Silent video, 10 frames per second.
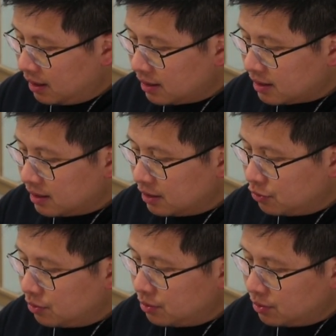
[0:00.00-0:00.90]
ainsi
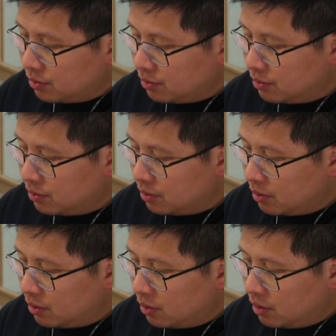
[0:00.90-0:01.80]
que
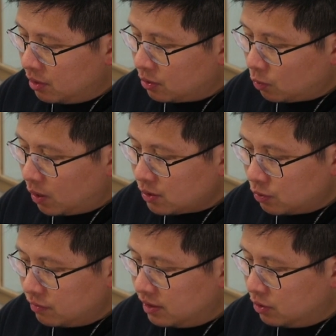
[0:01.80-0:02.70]
trois
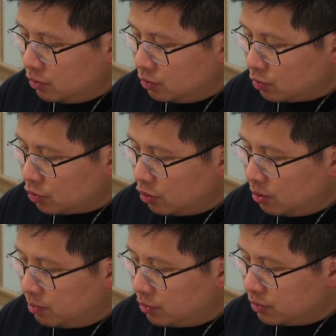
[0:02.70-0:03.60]
autres vidéos, donc
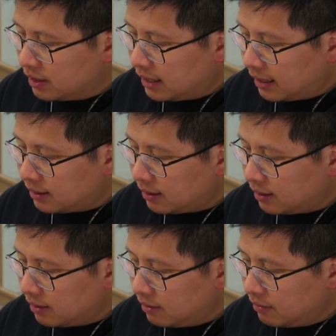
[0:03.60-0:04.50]
upload quatre
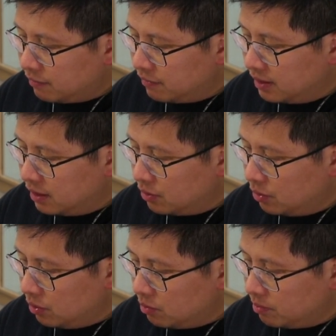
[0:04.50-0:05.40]

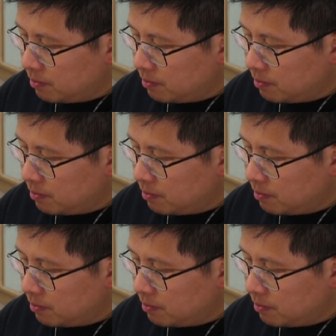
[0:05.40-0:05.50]
vidéos.